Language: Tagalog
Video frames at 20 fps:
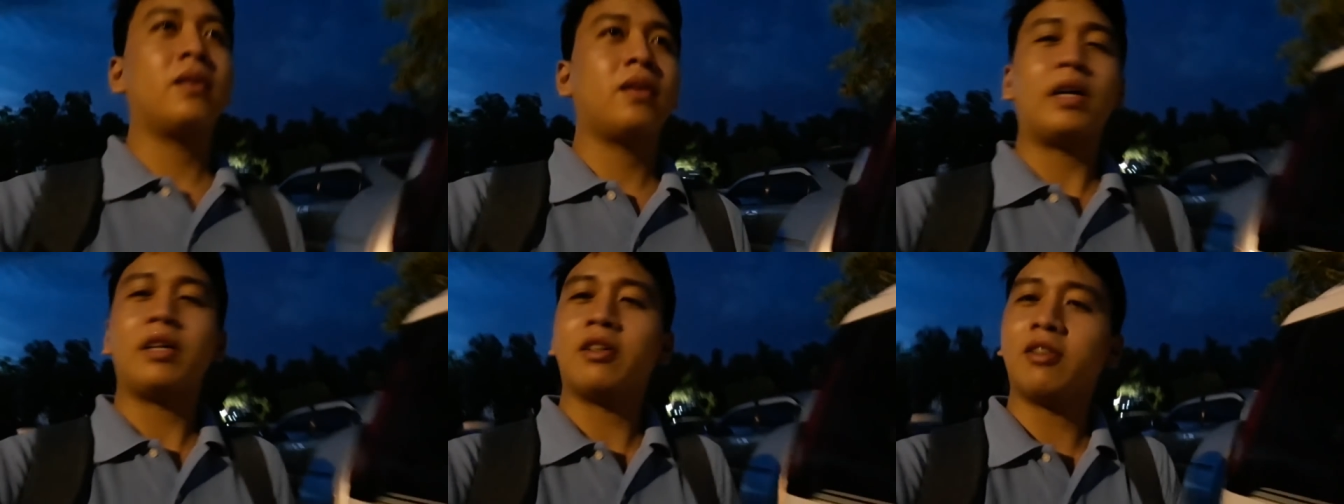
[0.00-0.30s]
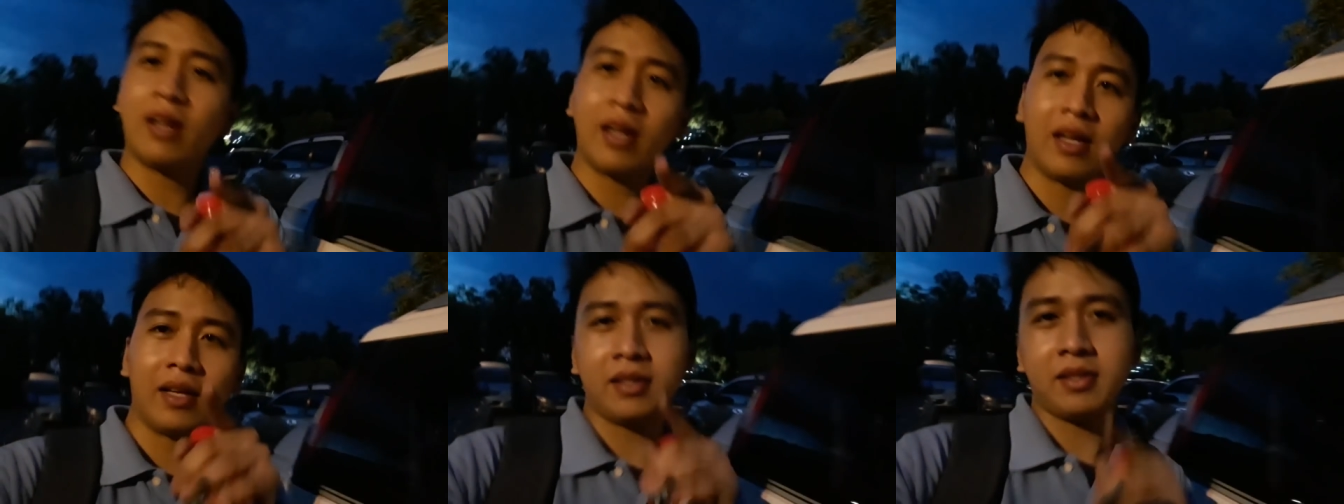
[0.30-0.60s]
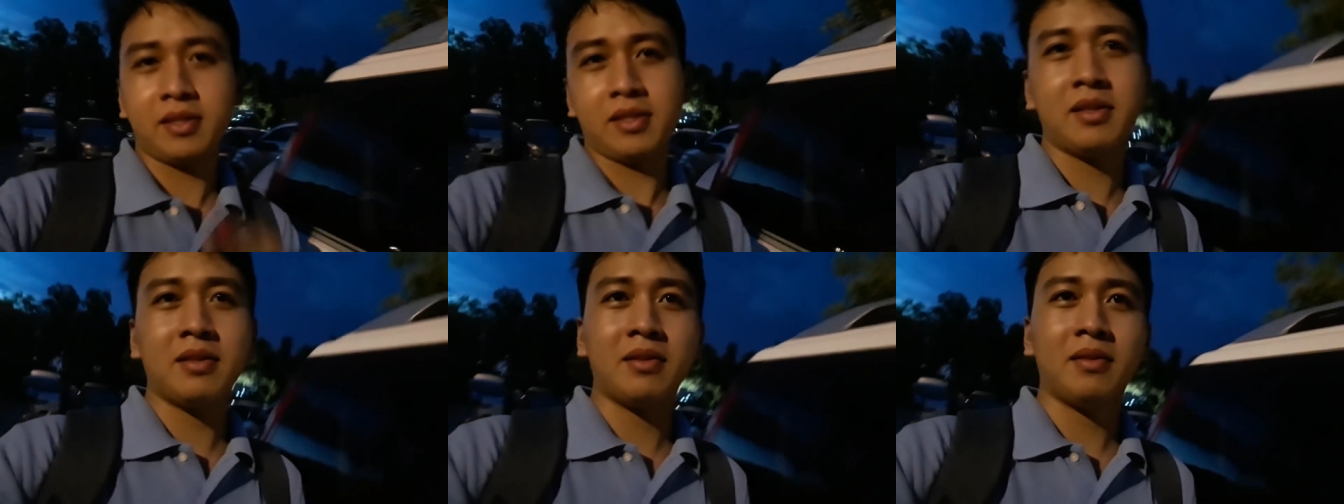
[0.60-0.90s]
Kayo
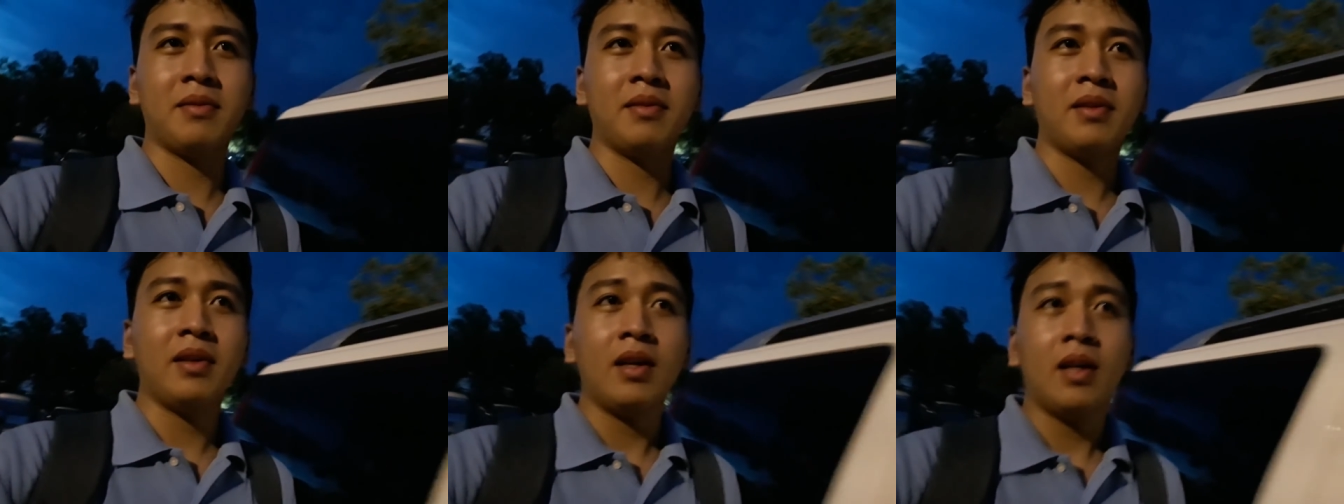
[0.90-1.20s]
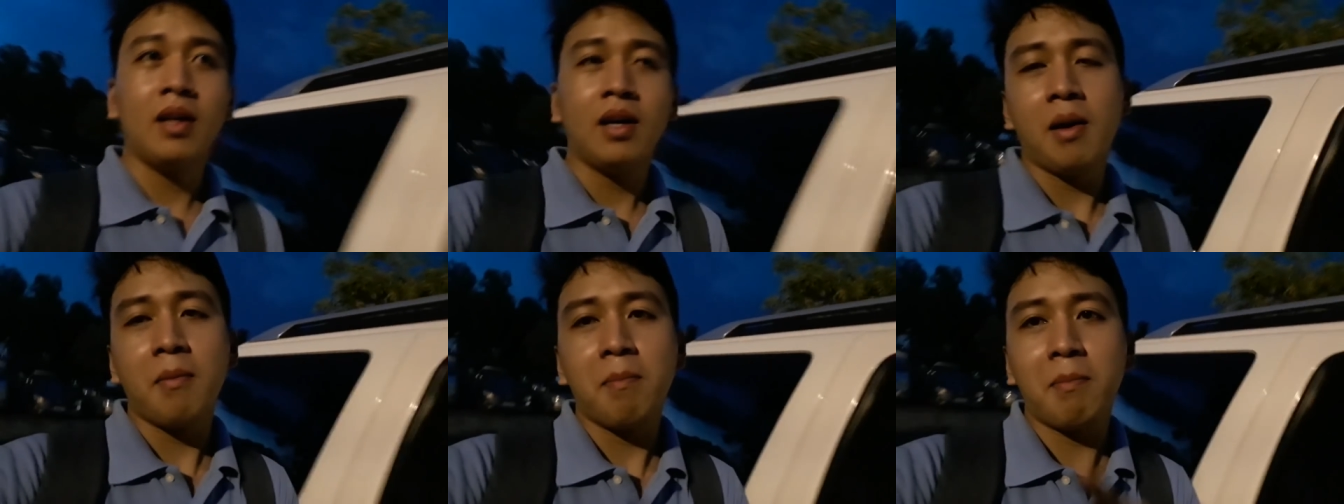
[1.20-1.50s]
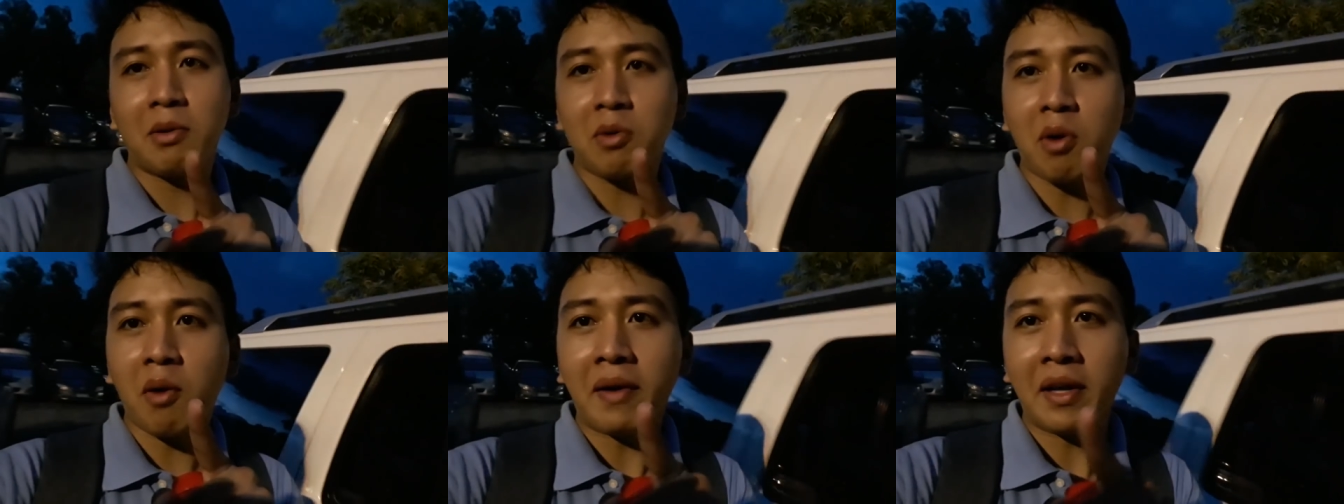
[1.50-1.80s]
guys,
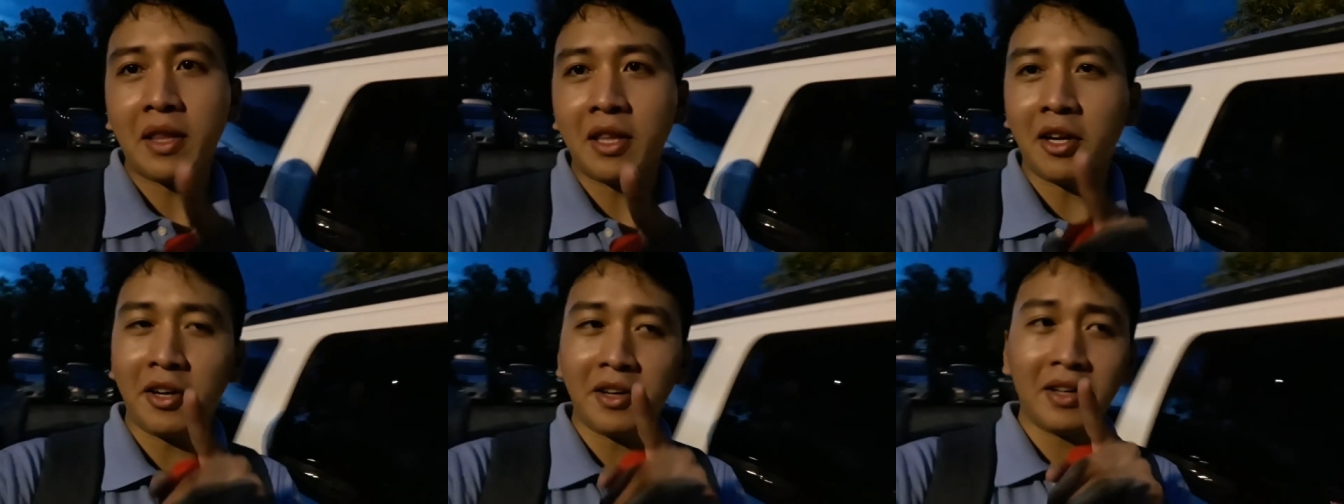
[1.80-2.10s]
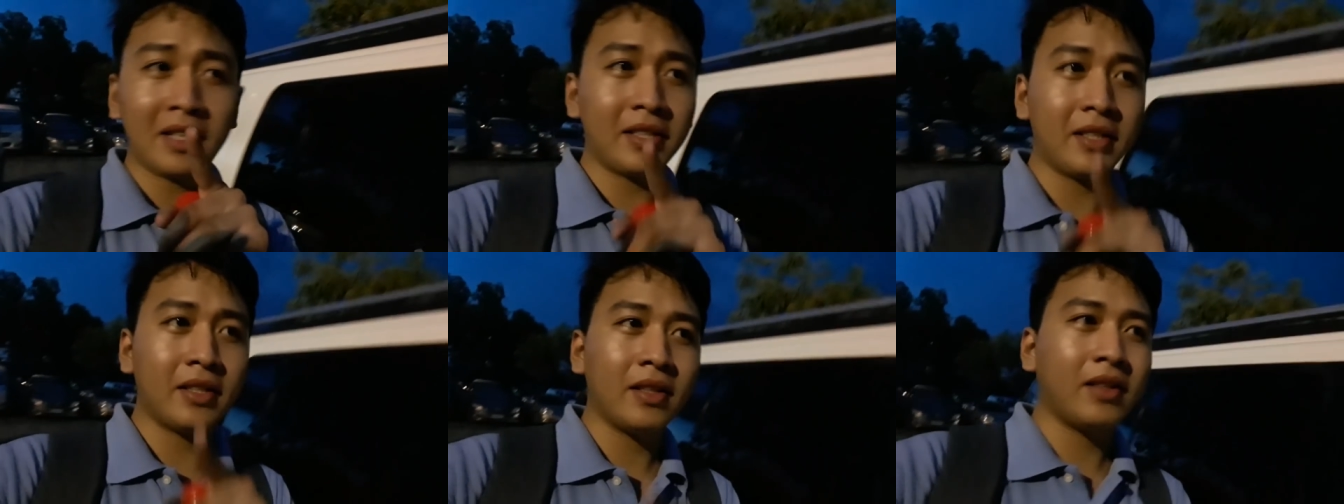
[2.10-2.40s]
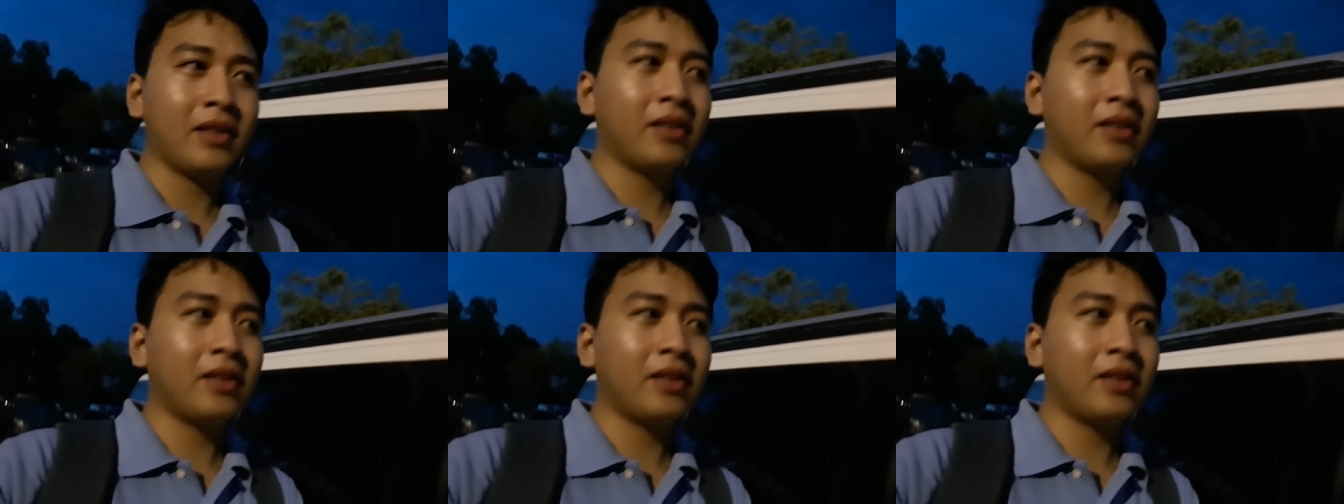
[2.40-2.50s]
magwa 1 hour na dyan.